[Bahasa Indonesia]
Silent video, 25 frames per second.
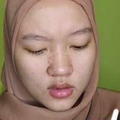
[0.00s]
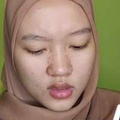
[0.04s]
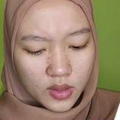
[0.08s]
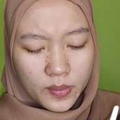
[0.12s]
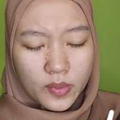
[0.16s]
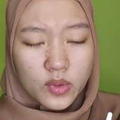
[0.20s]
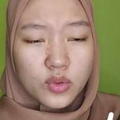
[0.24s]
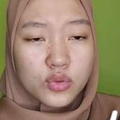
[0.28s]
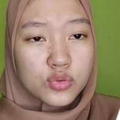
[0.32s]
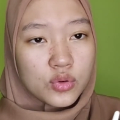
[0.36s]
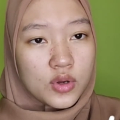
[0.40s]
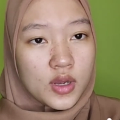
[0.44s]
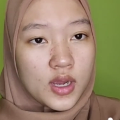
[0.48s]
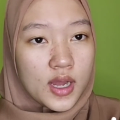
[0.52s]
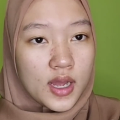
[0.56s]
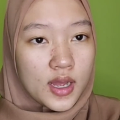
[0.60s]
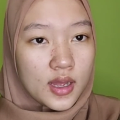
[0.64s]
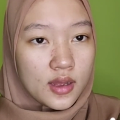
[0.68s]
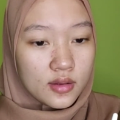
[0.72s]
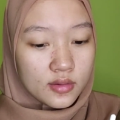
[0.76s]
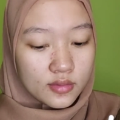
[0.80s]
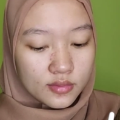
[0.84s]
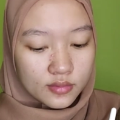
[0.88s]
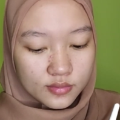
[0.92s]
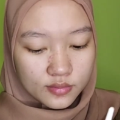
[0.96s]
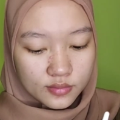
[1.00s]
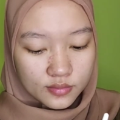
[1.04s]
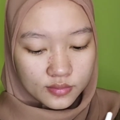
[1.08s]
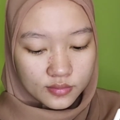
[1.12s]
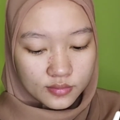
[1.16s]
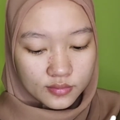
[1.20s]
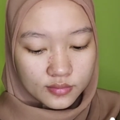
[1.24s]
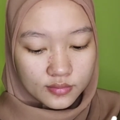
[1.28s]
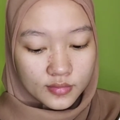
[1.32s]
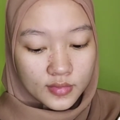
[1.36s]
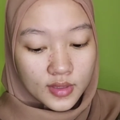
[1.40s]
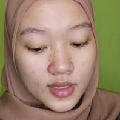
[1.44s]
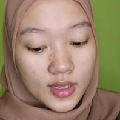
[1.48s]
tapi aku suka
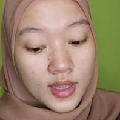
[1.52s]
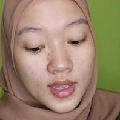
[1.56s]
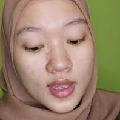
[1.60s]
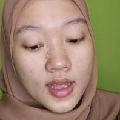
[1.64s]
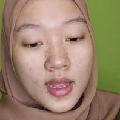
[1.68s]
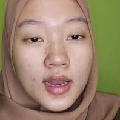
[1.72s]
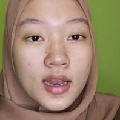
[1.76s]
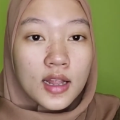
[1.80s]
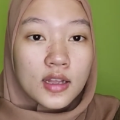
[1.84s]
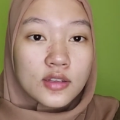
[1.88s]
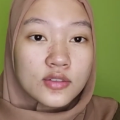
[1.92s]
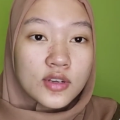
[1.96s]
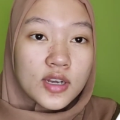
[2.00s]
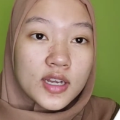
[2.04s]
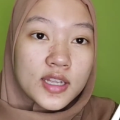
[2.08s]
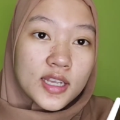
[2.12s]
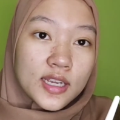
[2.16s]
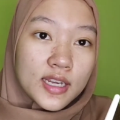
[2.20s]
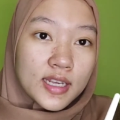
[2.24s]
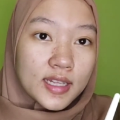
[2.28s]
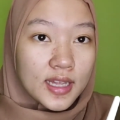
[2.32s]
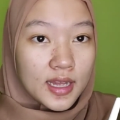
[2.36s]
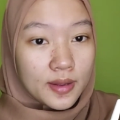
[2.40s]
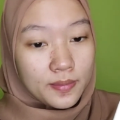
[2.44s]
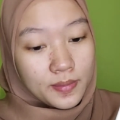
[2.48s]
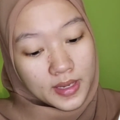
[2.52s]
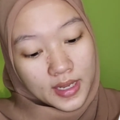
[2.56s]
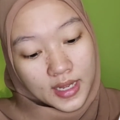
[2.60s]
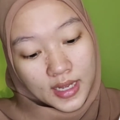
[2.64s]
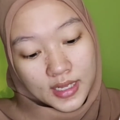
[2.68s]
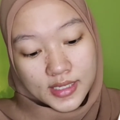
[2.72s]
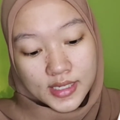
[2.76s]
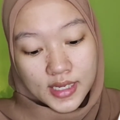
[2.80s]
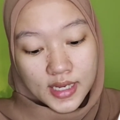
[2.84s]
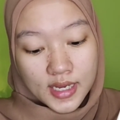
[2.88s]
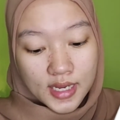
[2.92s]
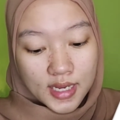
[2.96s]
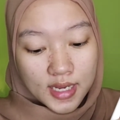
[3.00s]
langsung aja kita
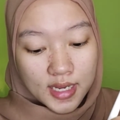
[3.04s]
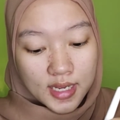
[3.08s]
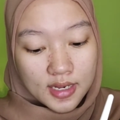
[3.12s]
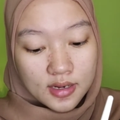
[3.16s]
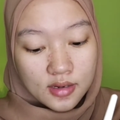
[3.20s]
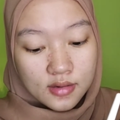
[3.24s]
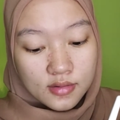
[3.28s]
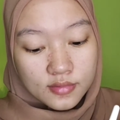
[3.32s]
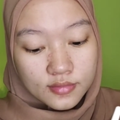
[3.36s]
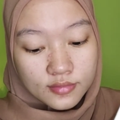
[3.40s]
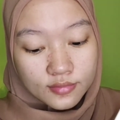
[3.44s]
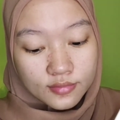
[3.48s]
aplikasiin